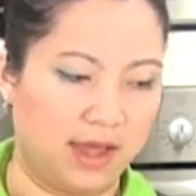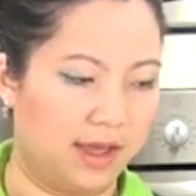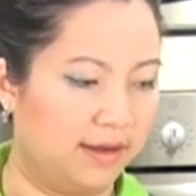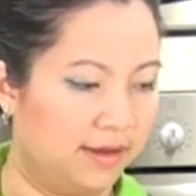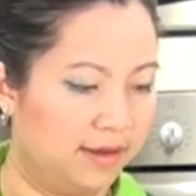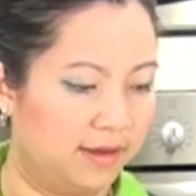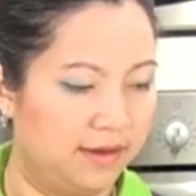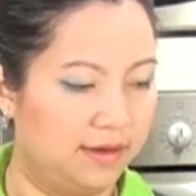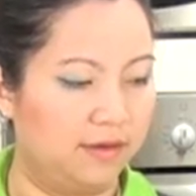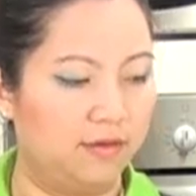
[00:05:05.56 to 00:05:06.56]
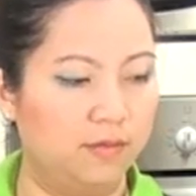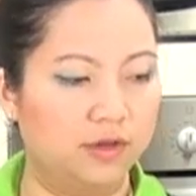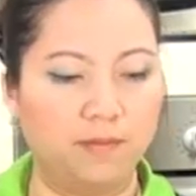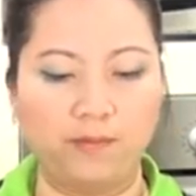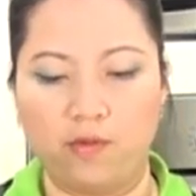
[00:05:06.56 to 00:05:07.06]
ค่ะคุณ
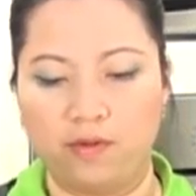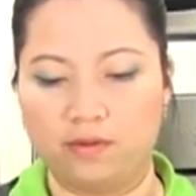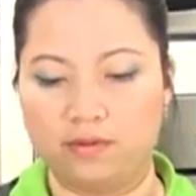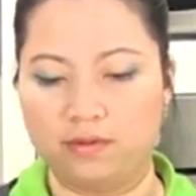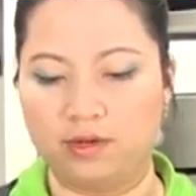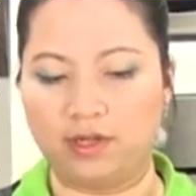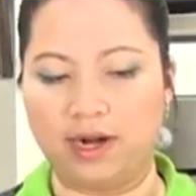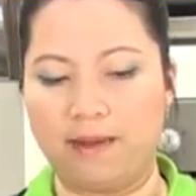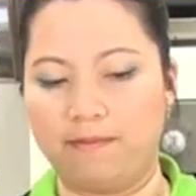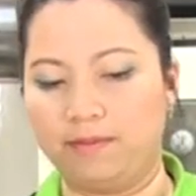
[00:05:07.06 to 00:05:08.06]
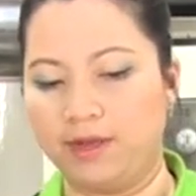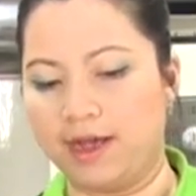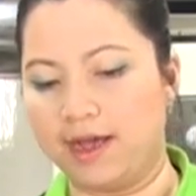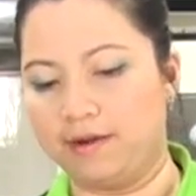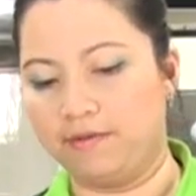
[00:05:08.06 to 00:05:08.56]
ผู้ชมปรุงรสเค็มนะคะ